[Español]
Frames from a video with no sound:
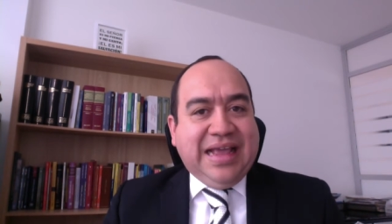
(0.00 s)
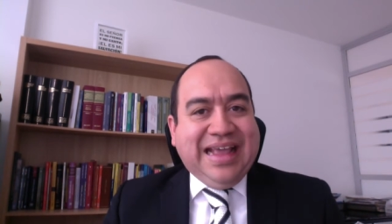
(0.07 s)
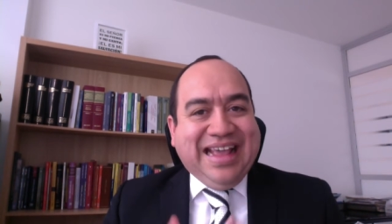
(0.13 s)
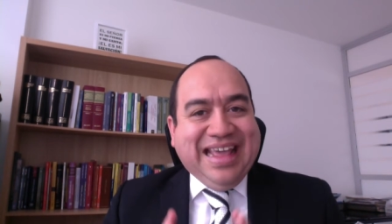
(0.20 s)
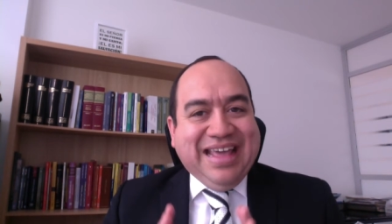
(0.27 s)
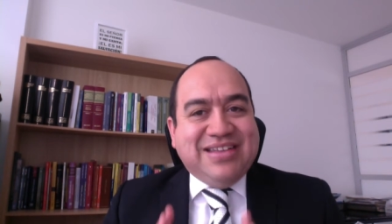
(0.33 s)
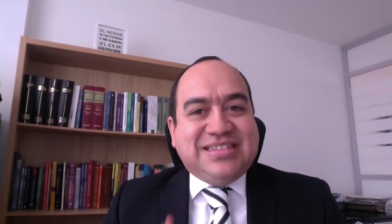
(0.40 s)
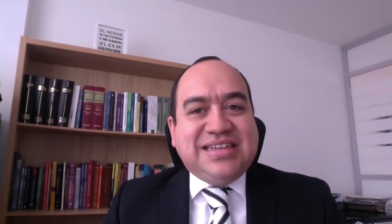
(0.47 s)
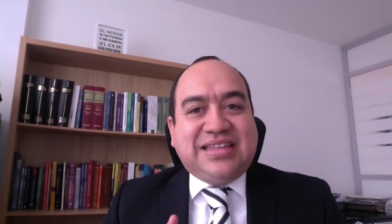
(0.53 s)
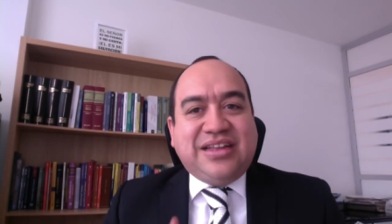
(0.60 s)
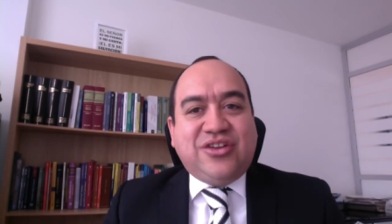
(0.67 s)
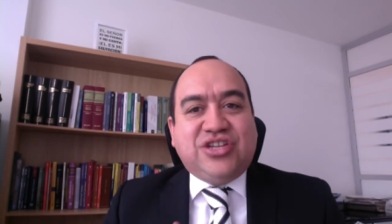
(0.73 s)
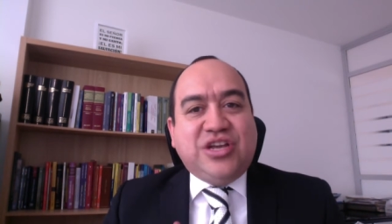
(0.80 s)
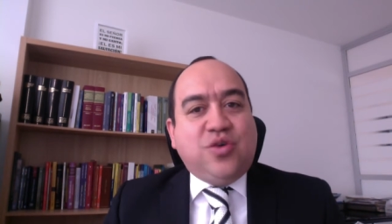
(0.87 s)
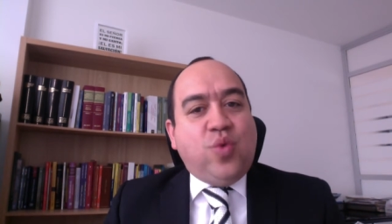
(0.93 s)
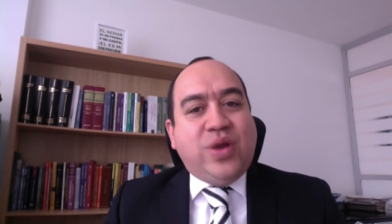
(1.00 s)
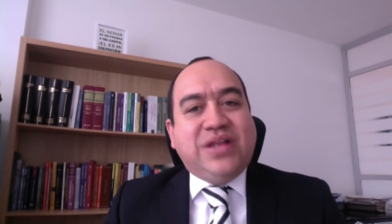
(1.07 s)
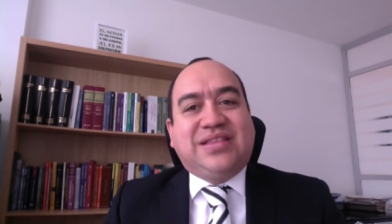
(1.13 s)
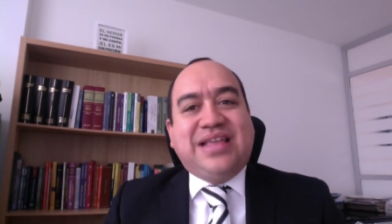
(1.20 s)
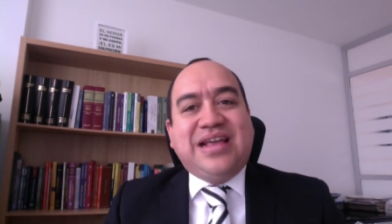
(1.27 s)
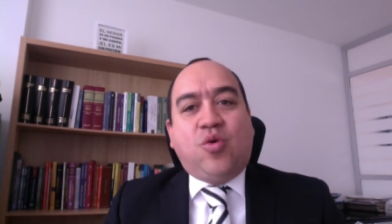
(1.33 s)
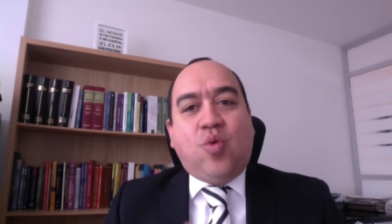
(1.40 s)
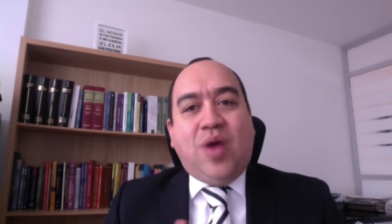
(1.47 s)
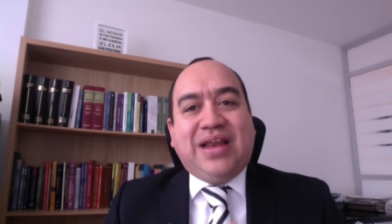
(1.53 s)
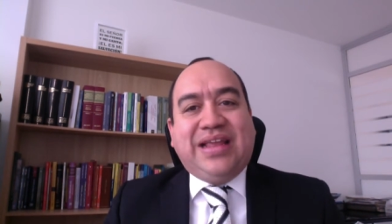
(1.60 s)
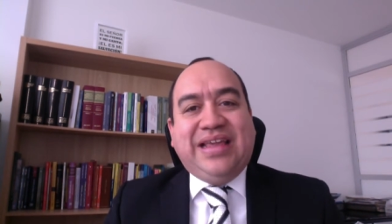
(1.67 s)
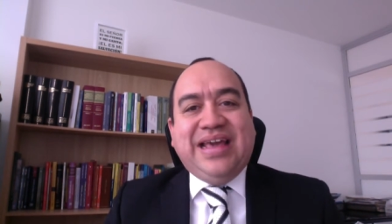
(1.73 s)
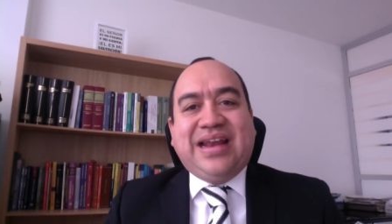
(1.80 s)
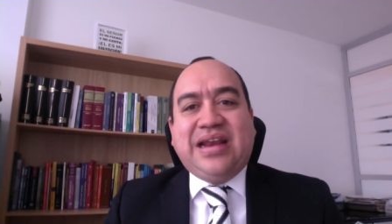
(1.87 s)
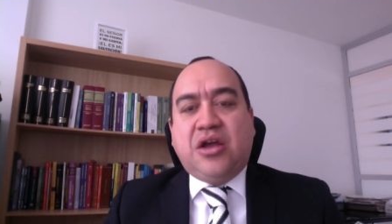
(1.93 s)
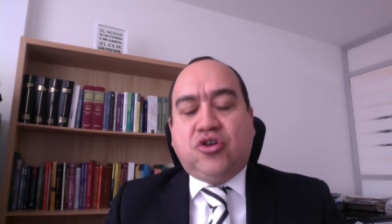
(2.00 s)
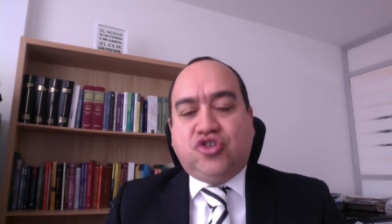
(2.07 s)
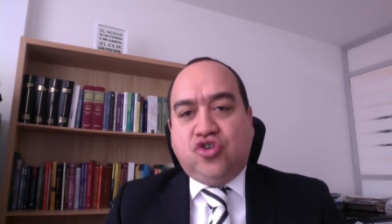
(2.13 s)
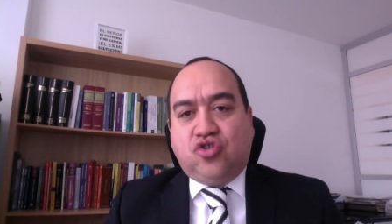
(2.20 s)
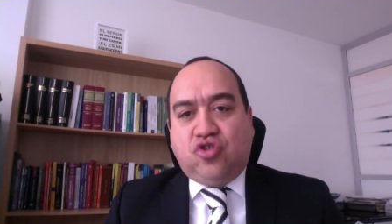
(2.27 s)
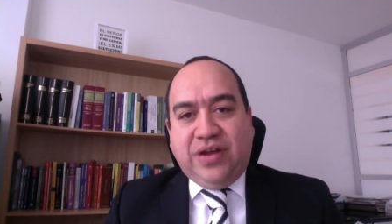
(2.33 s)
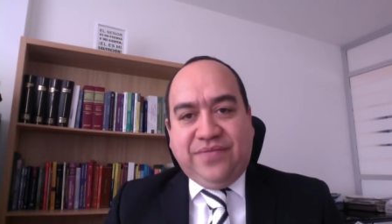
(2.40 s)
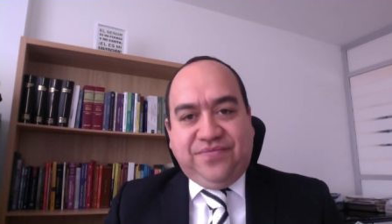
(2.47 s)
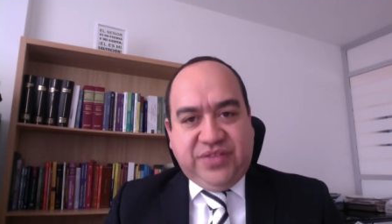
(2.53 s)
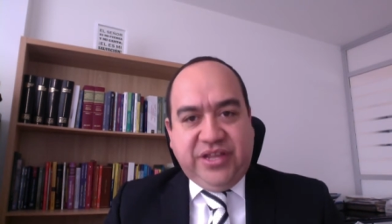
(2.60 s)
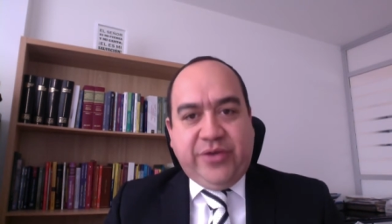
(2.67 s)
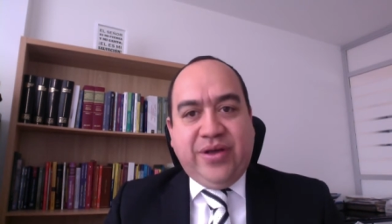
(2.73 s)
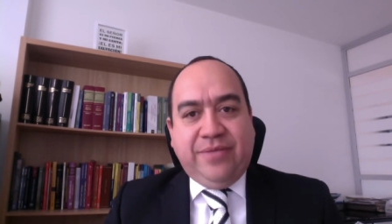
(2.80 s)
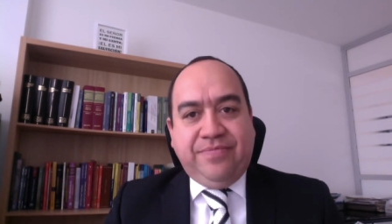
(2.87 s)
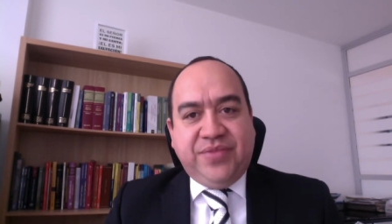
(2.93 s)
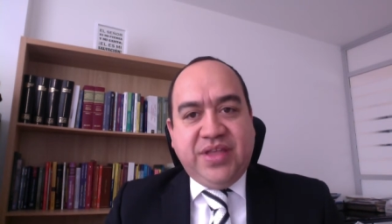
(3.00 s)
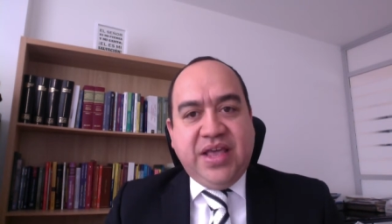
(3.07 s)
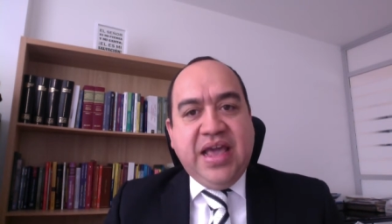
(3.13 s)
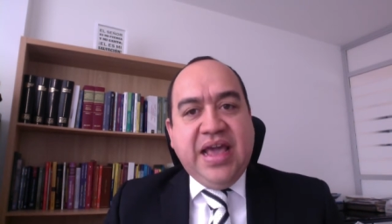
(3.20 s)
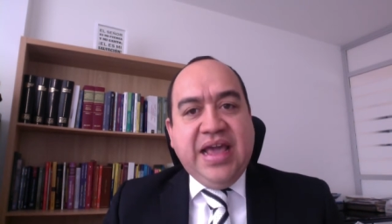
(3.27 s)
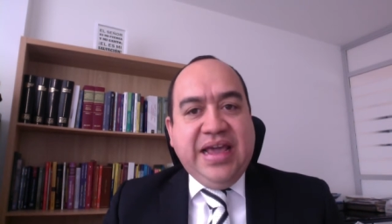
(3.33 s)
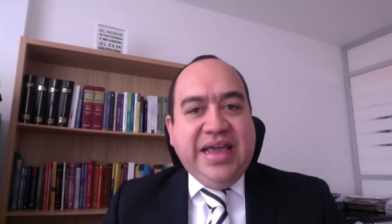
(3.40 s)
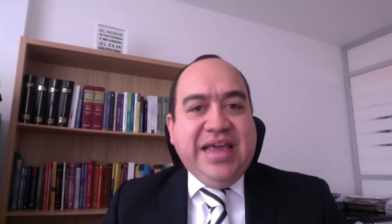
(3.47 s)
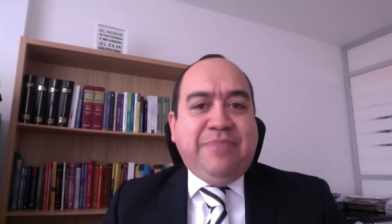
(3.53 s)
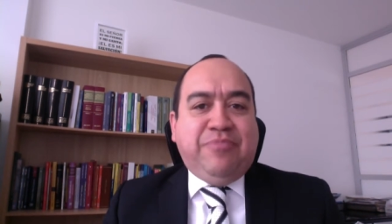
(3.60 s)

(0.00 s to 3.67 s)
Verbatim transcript: que deben ser tenidos en cuenta en cualquier negociación colectiva. Y